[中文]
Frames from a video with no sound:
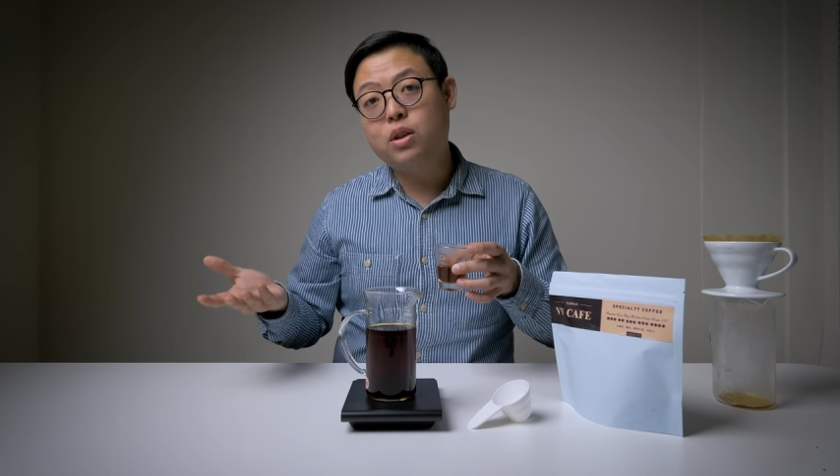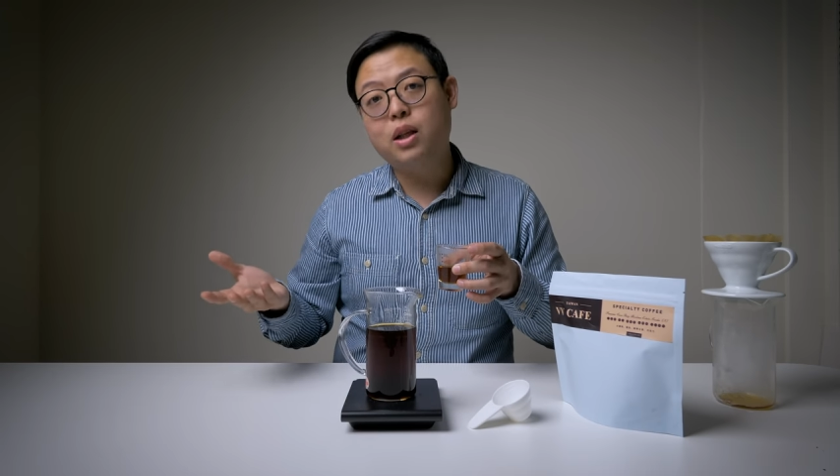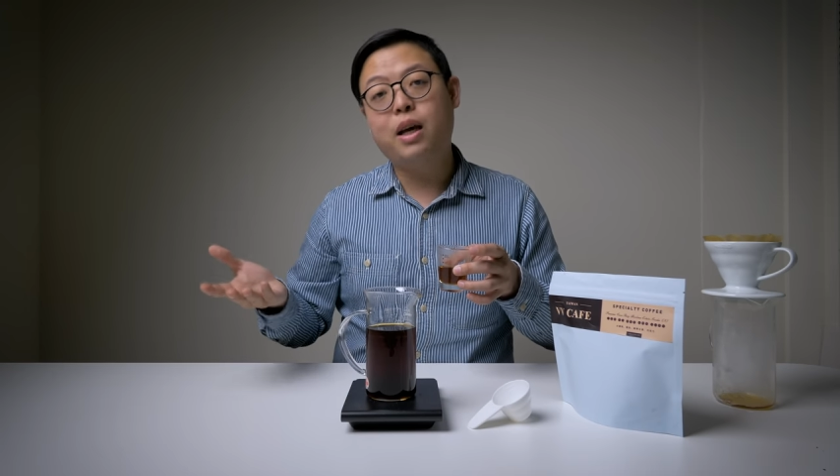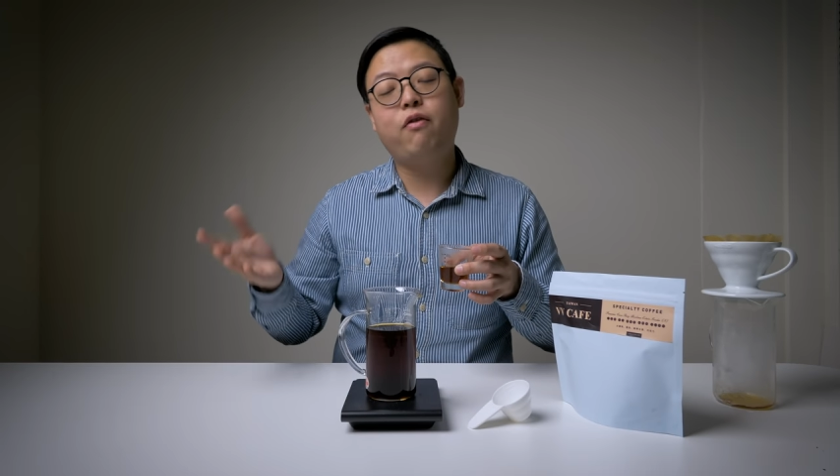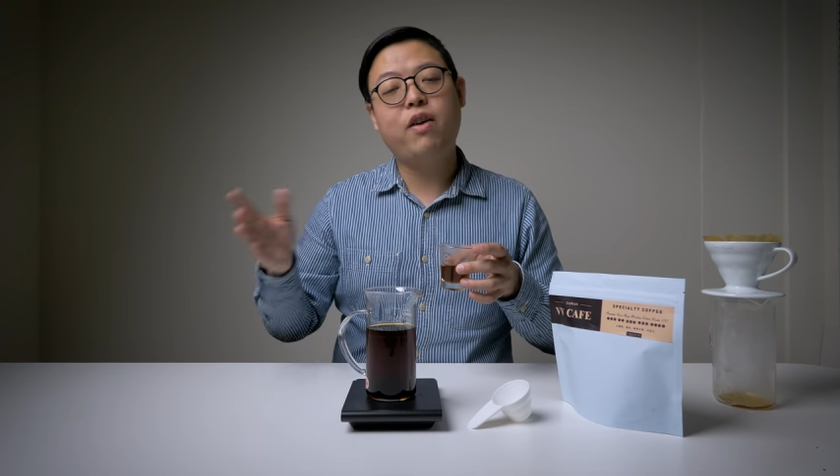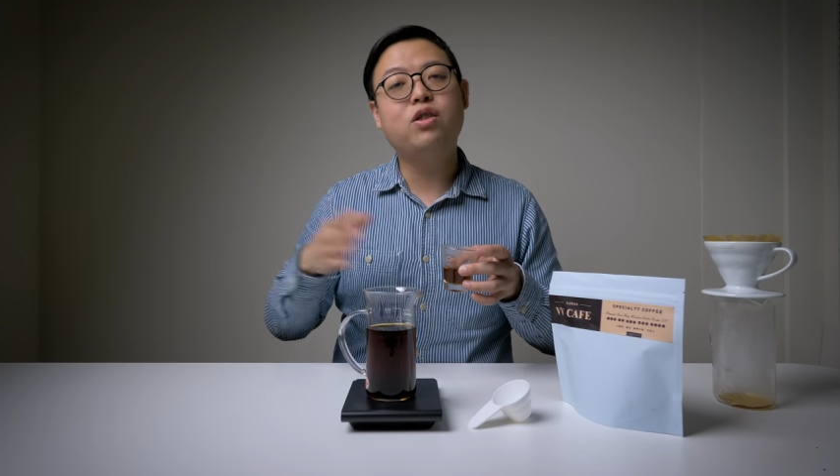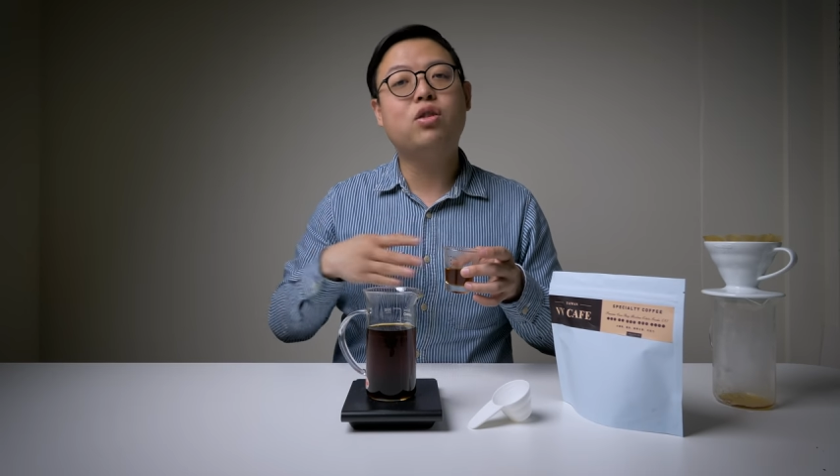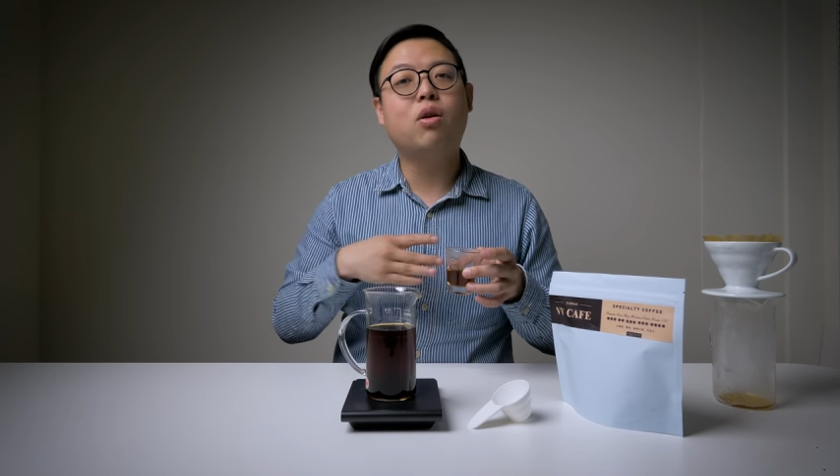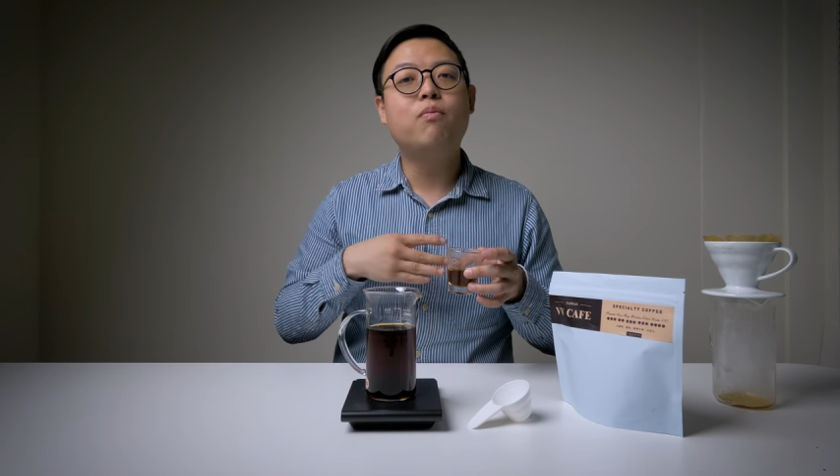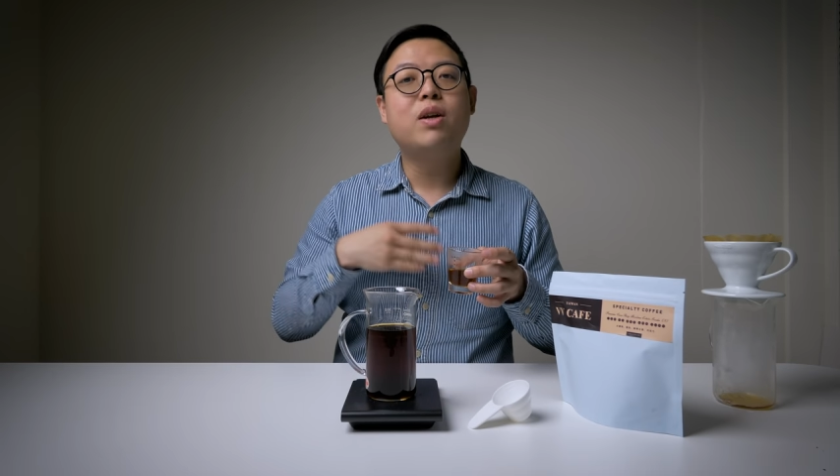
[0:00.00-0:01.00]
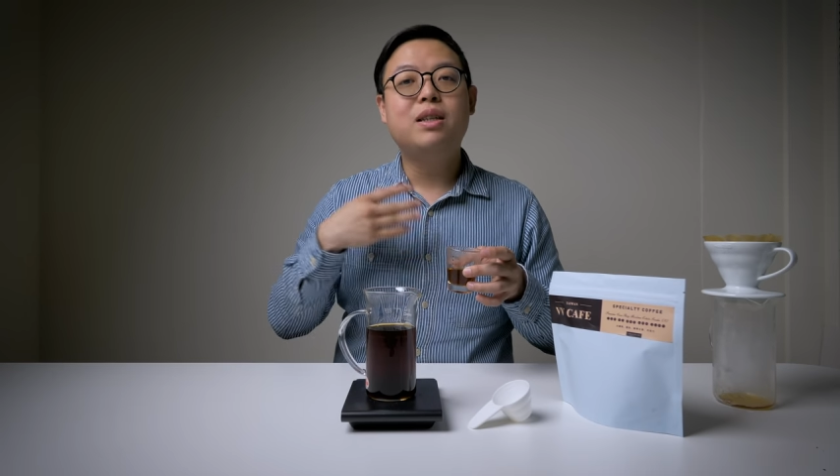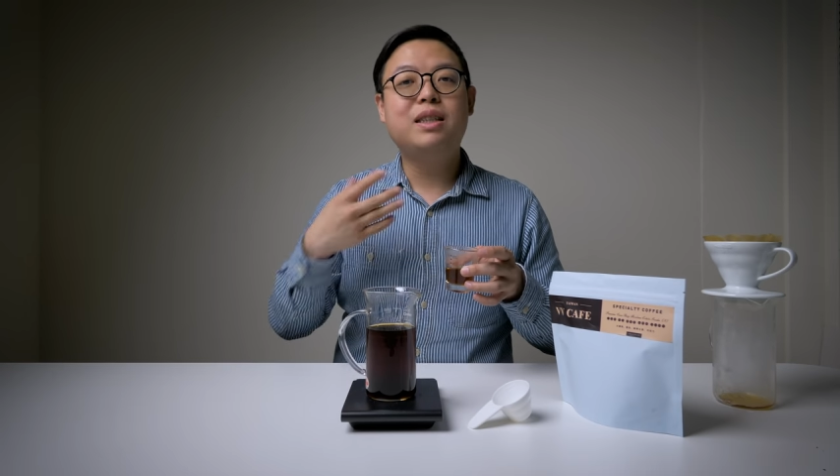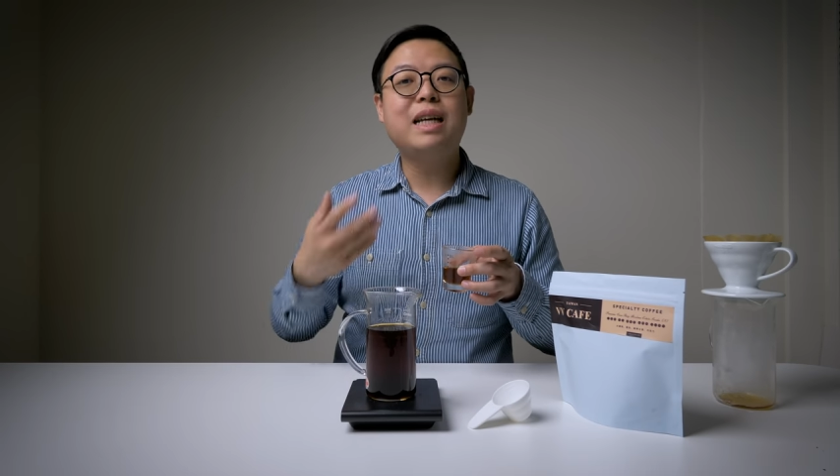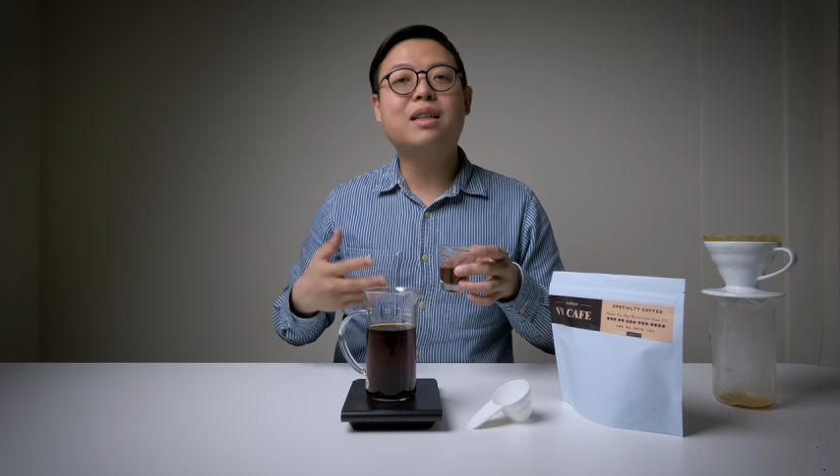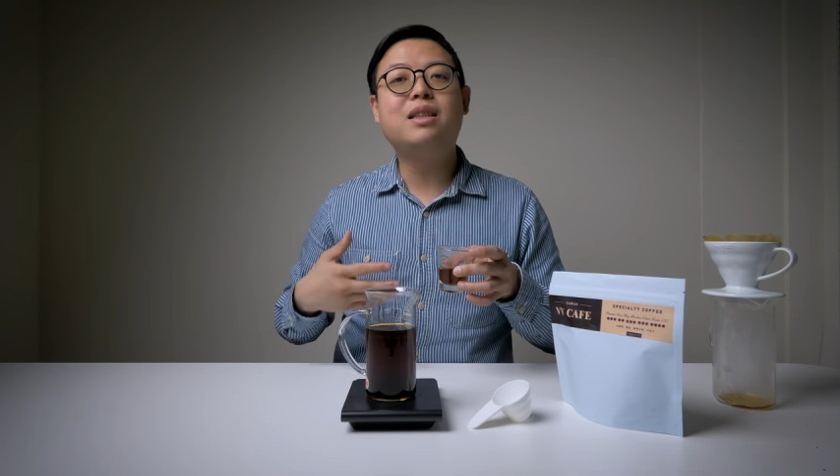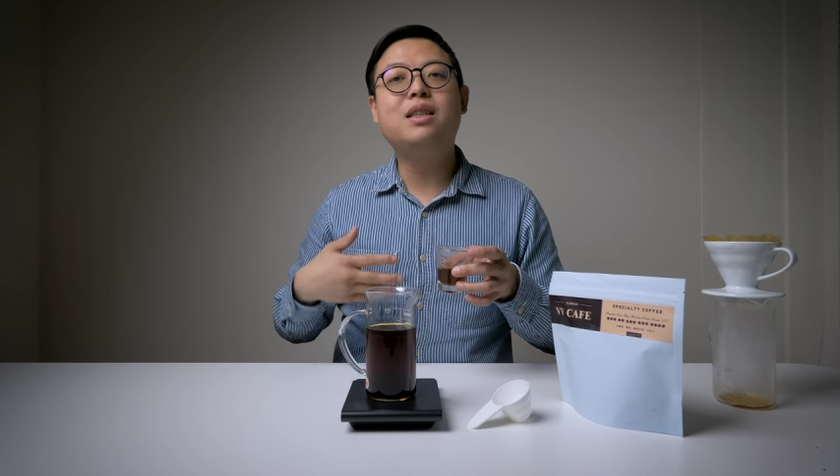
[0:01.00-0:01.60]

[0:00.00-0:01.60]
这类非洲香